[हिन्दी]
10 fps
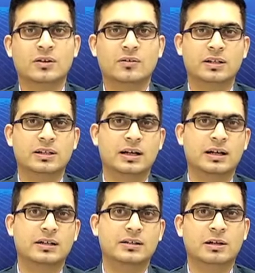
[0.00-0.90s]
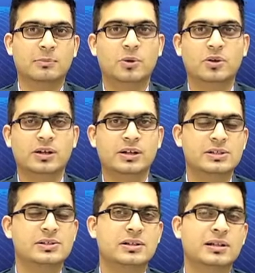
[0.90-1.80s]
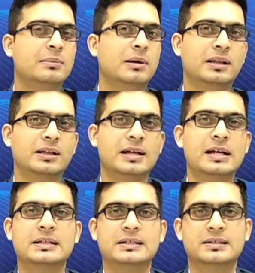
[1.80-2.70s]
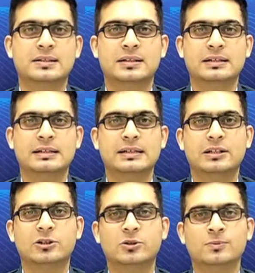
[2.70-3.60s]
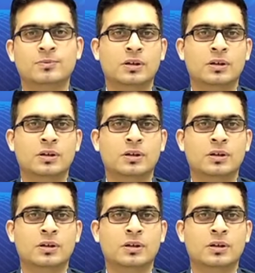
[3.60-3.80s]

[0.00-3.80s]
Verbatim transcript: वहीं अगर सपोर्ट एंड रेजिस्टेंस की बात की जाए आज के सत्र के लिए तो